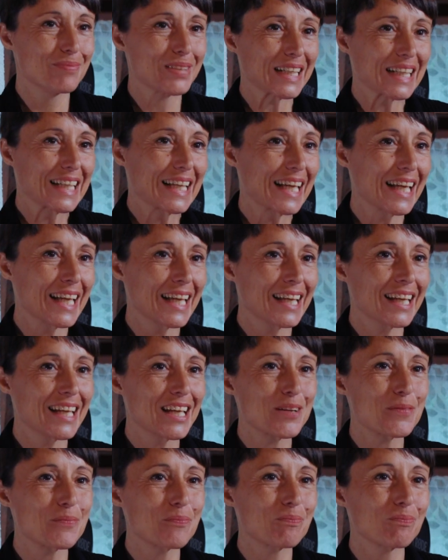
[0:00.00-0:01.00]

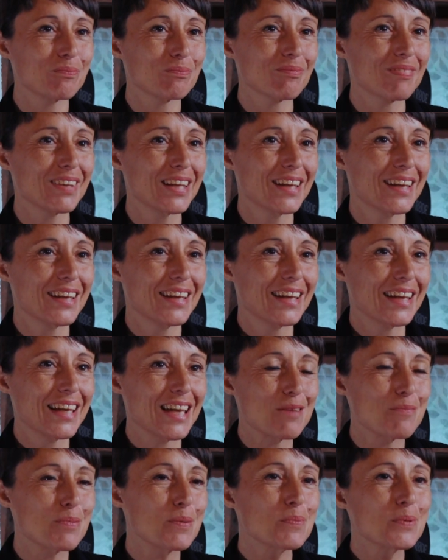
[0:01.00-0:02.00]
perché mm,
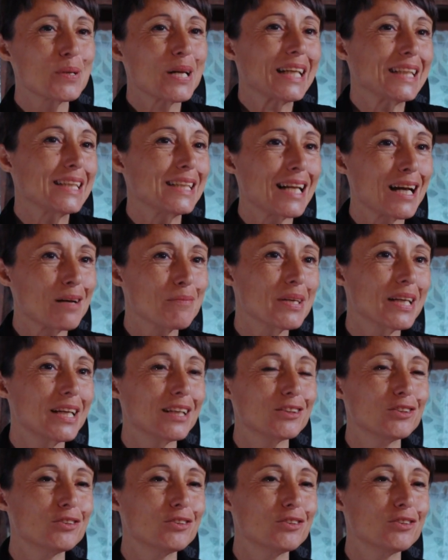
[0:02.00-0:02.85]
è proprio una dinamica